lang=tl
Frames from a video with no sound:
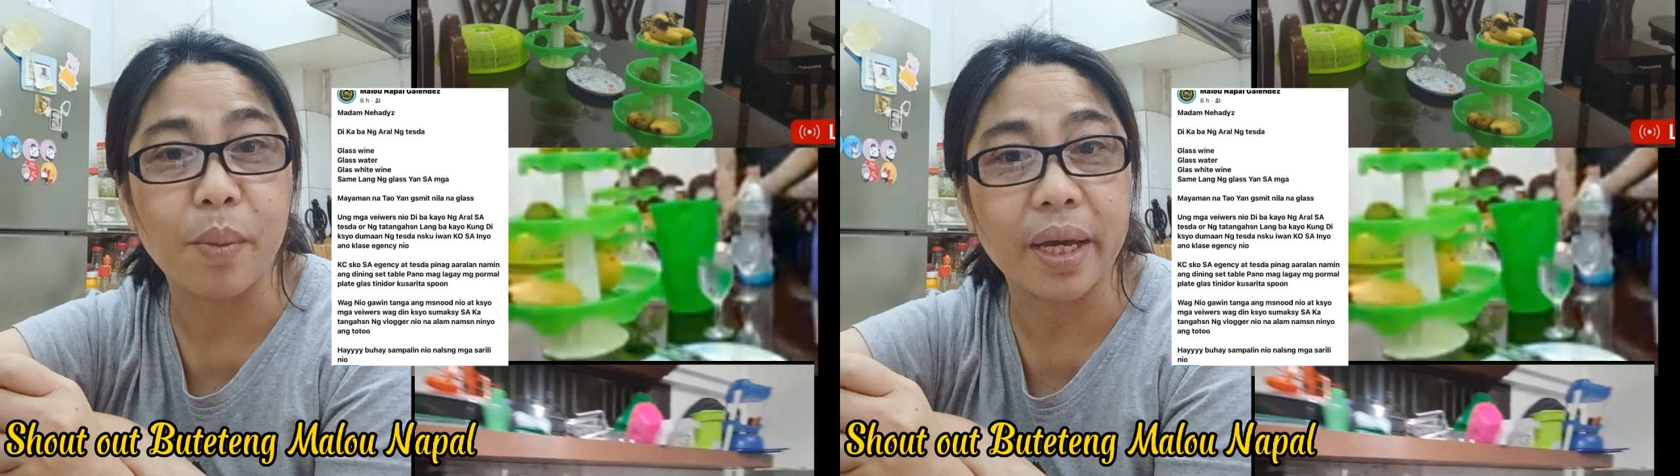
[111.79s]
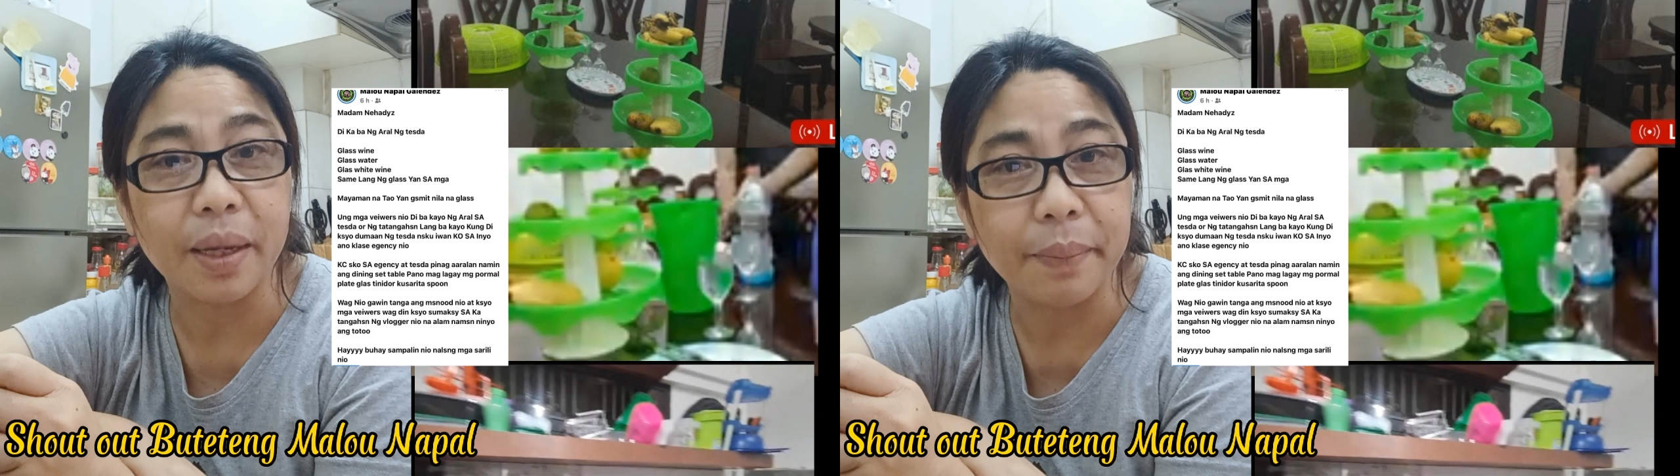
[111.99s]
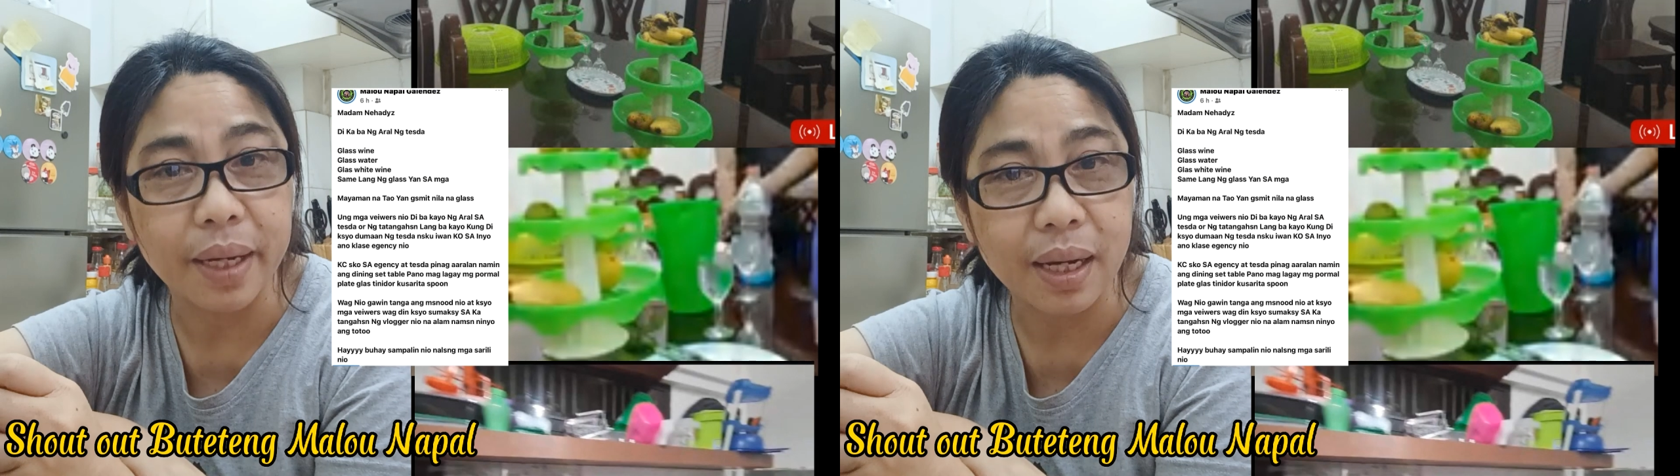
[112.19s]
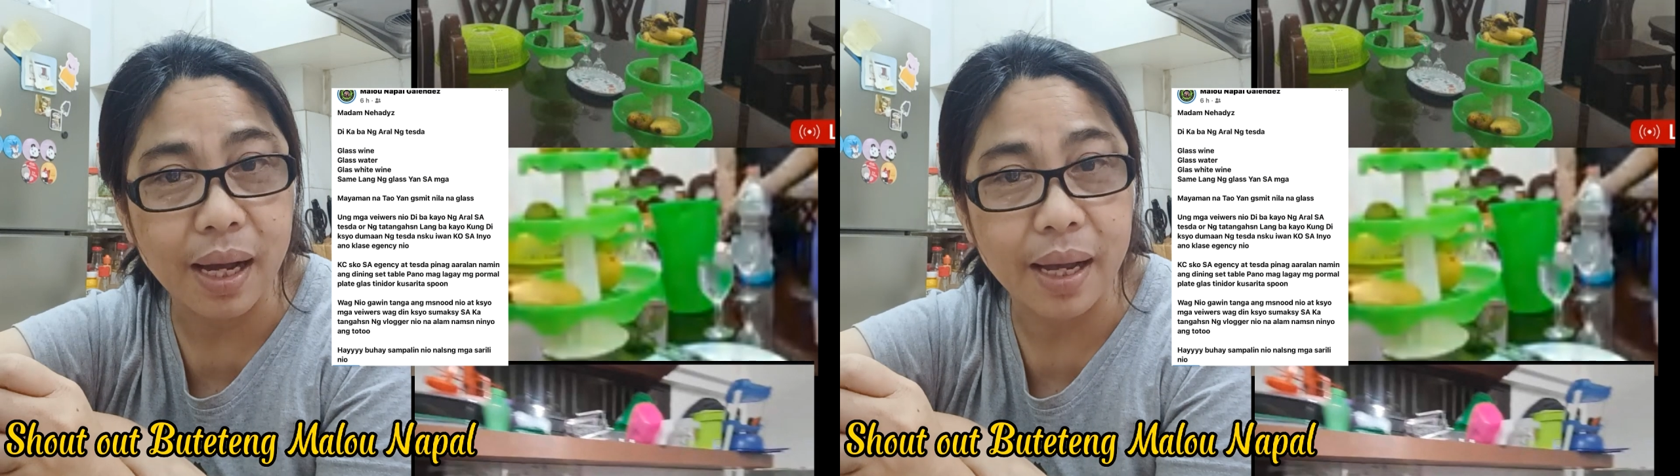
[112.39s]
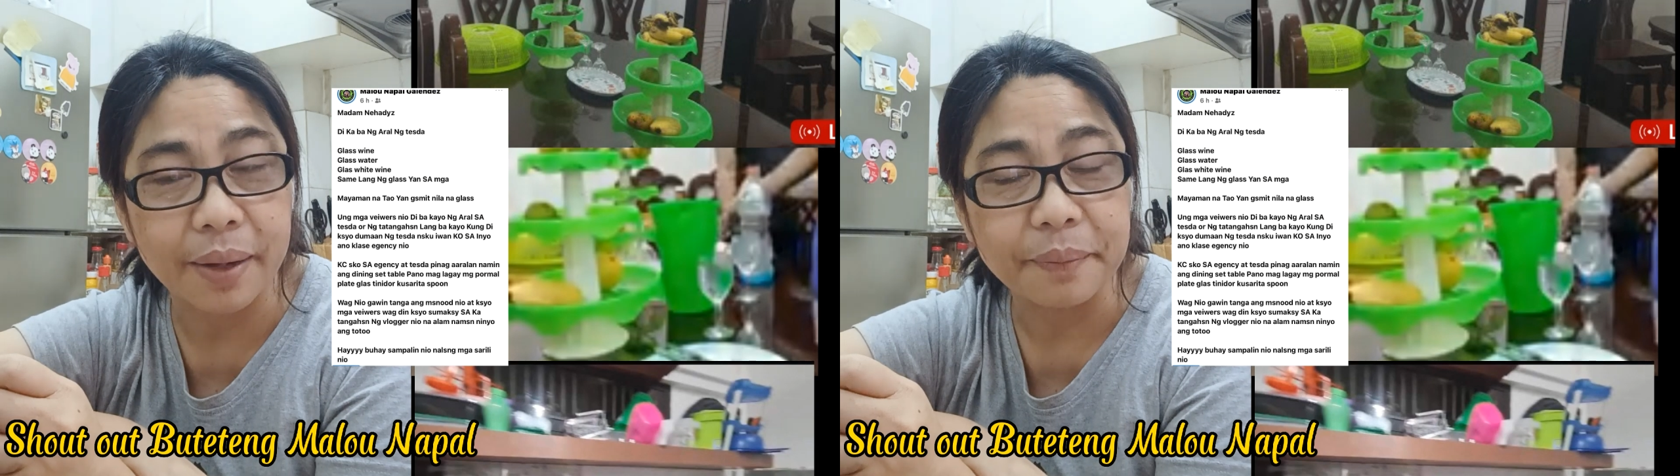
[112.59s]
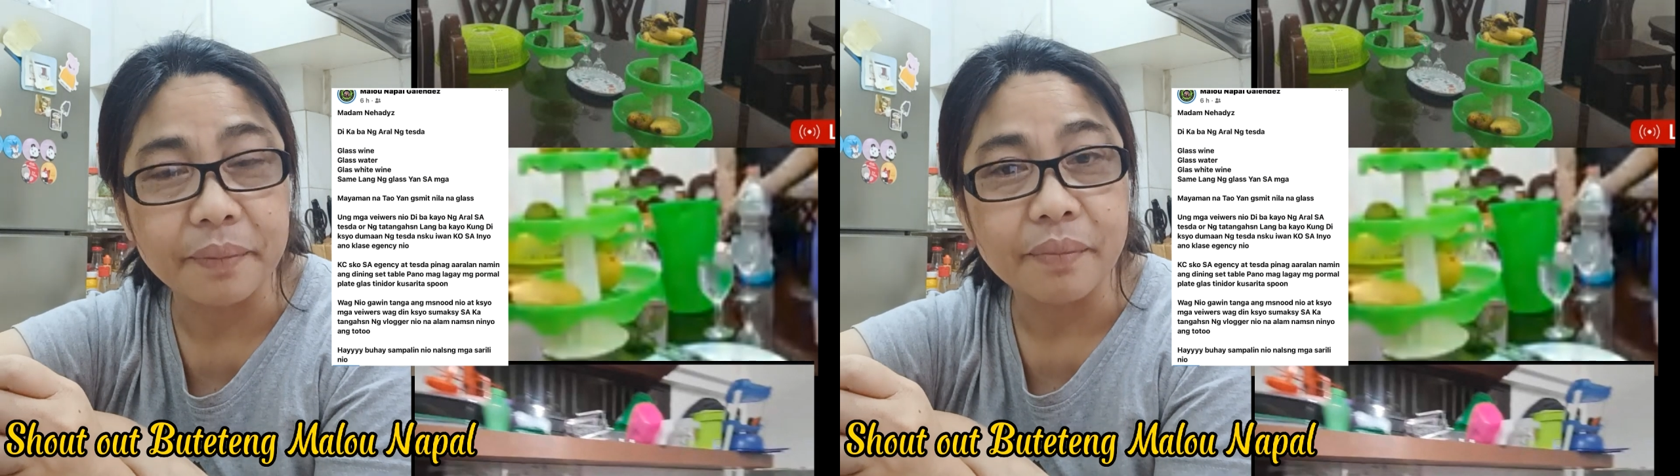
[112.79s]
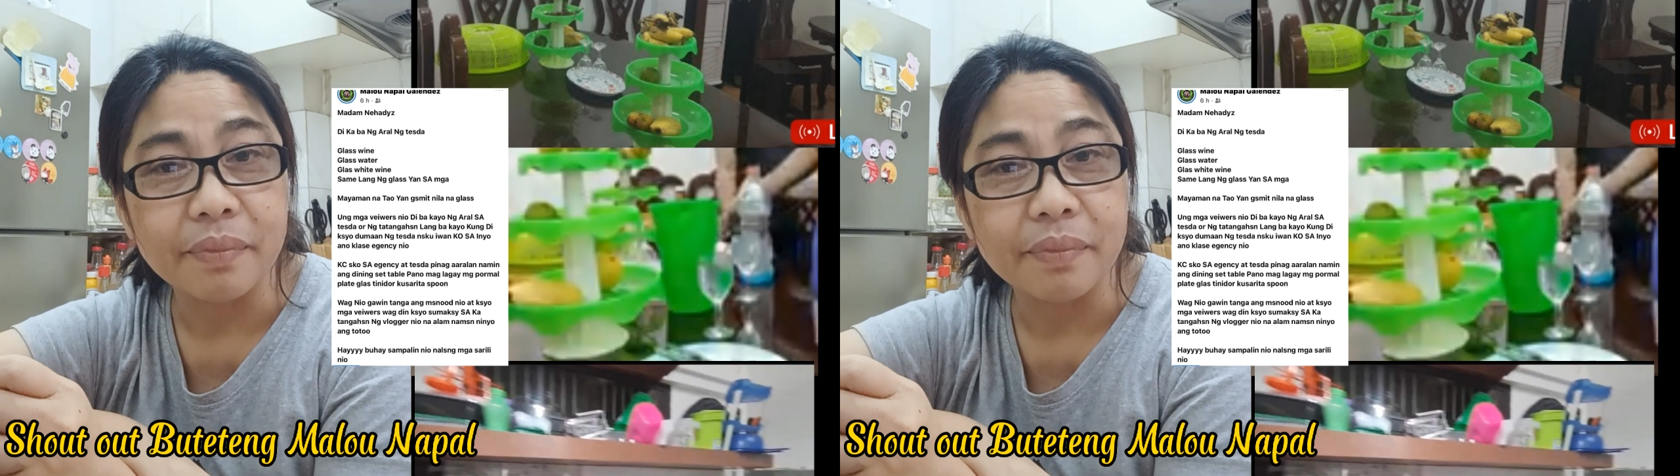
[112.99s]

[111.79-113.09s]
tumahimik ka.